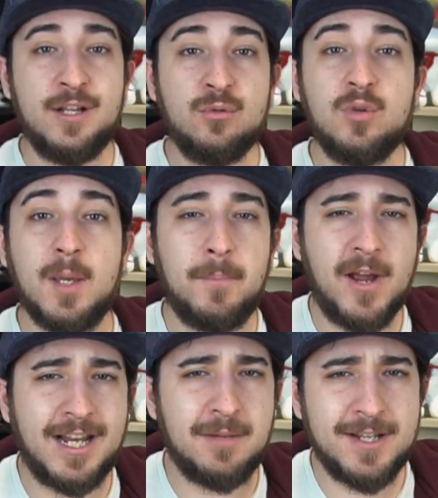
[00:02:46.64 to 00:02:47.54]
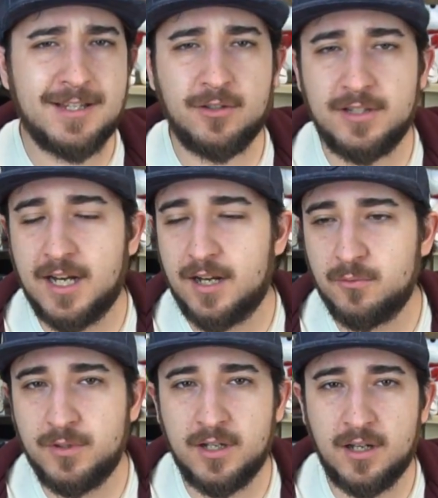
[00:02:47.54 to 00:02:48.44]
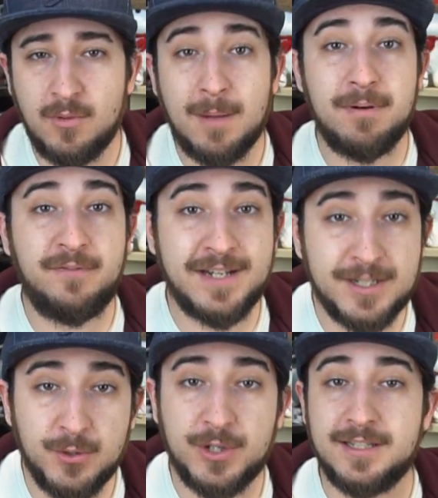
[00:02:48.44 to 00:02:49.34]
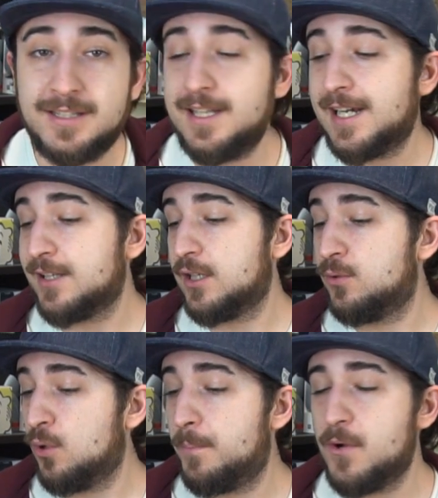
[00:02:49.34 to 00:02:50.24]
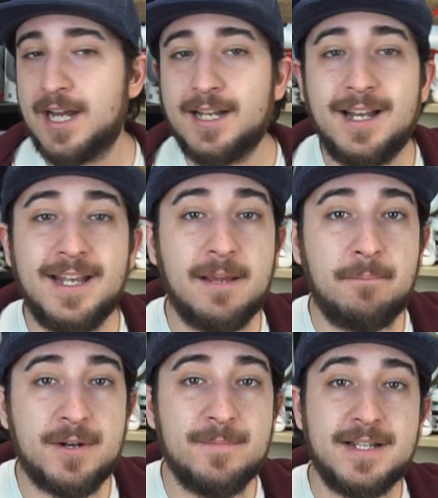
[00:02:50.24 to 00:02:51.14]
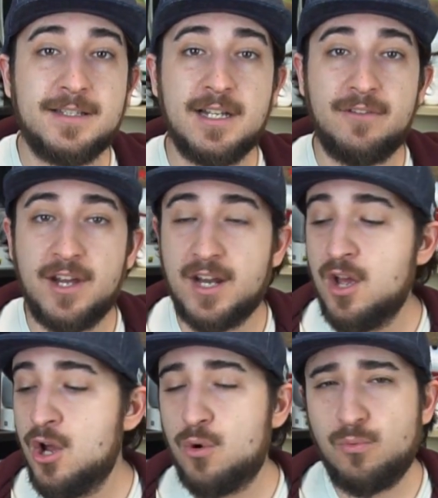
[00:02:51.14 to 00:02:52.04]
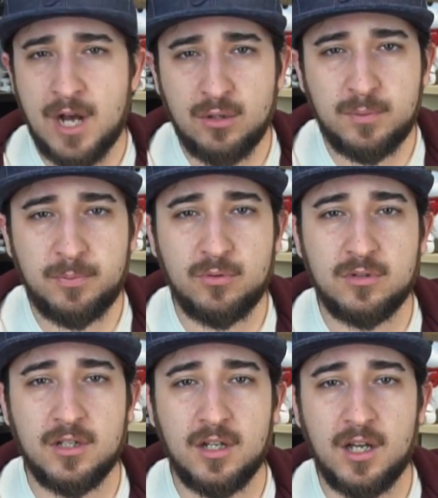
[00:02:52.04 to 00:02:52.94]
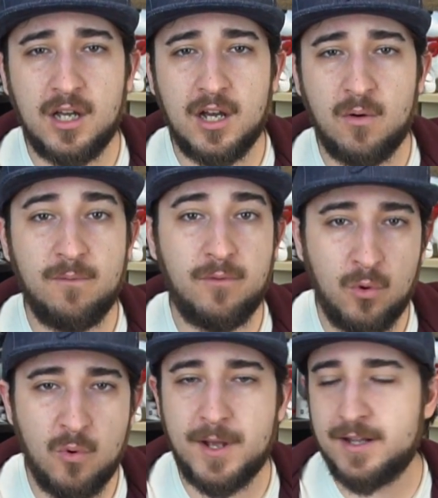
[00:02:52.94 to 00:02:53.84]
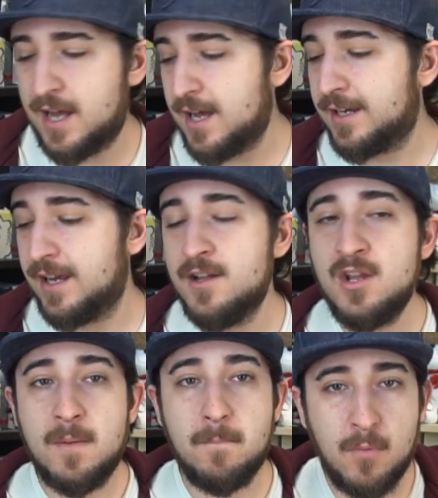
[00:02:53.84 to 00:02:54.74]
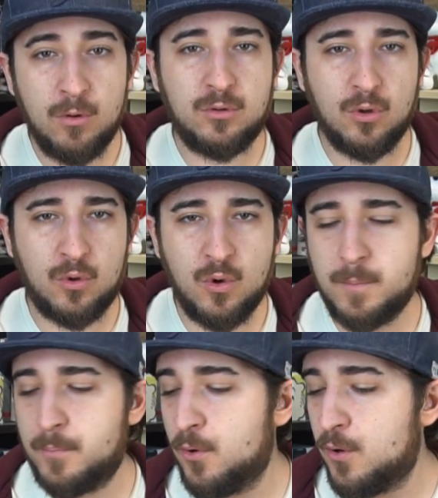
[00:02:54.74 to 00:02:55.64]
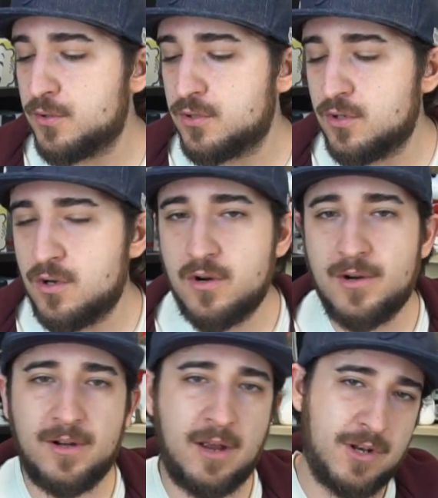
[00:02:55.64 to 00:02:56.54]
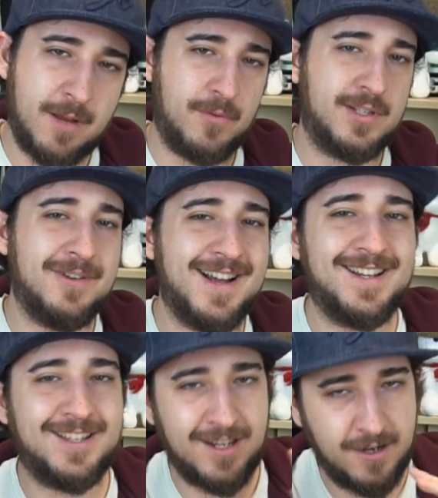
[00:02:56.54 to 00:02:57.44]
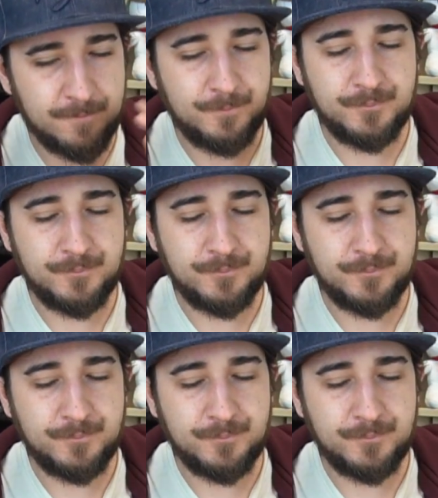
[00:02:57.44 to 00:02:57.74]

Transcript: Il tutto è poi alimentato da un un amplificatore dedicato a doppio canale che permette di avere un output, eh, un volume anche molto corposo e quindi è possibile anche tenere